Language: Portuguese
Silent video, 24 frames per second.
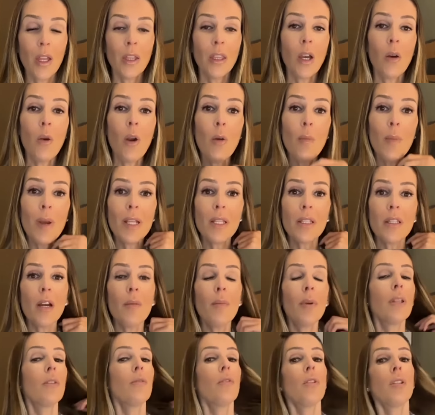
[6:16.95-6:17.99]
Não é uma
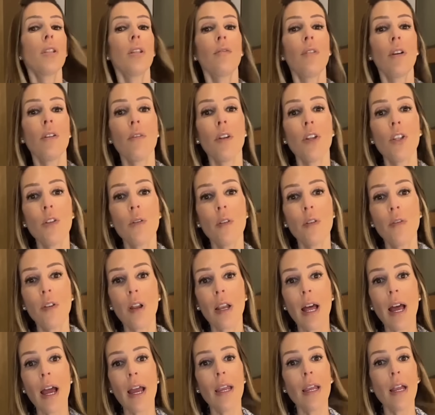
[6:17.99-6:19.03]
estampa que você vai investir e vai
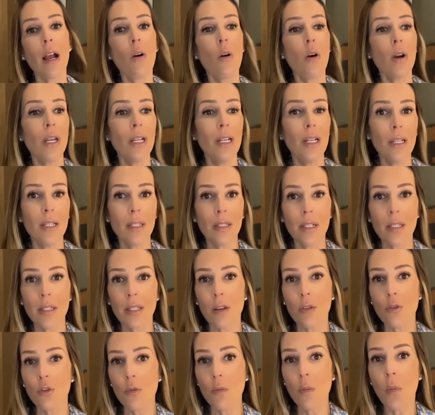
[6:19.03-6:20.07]
falar, ai, agora listra
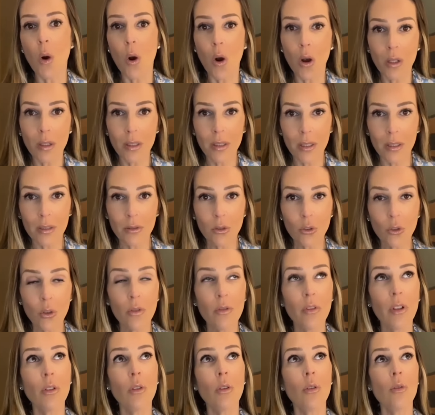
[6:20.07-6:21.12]
saiu de moda, não
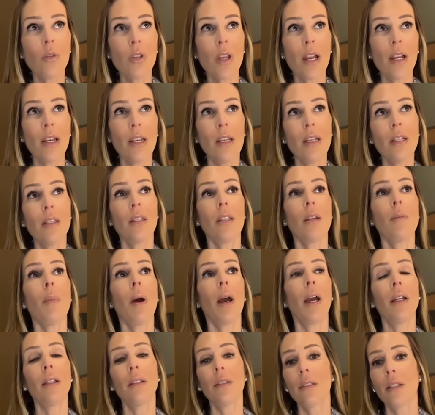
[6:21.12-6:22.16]
tô vendo usar listra
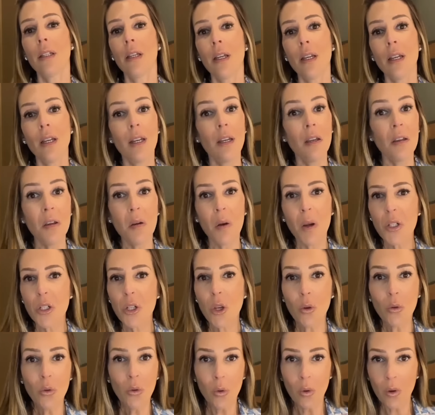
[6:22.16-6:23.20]
mais. Eu acho
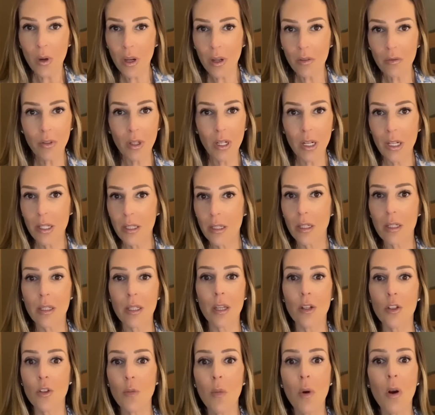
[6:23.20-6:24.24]
que eu nunca vi listra
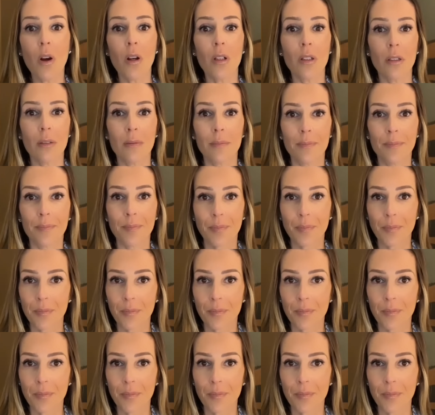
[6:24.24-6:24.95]
sair de moda.